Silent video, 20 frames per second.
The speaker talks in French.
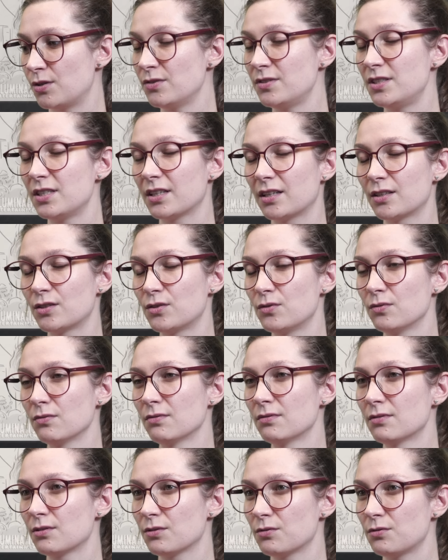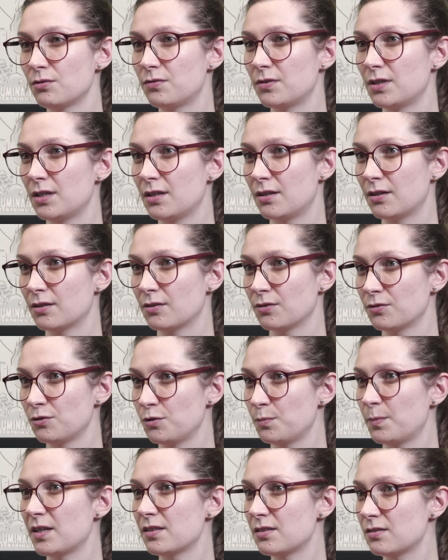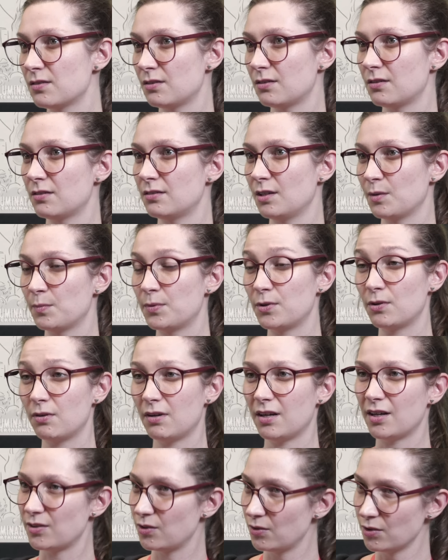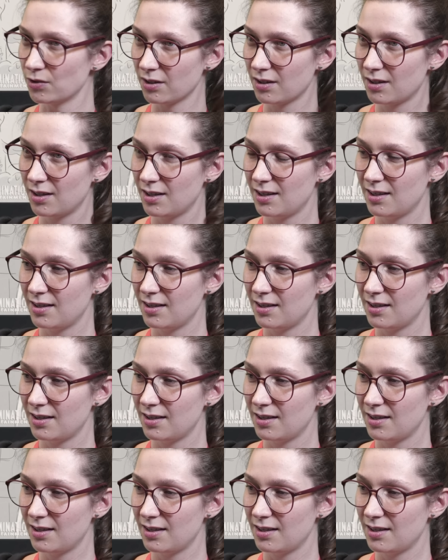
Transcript: une direction quand tu, fais, euh, quand tu passes d'un plan à un autre.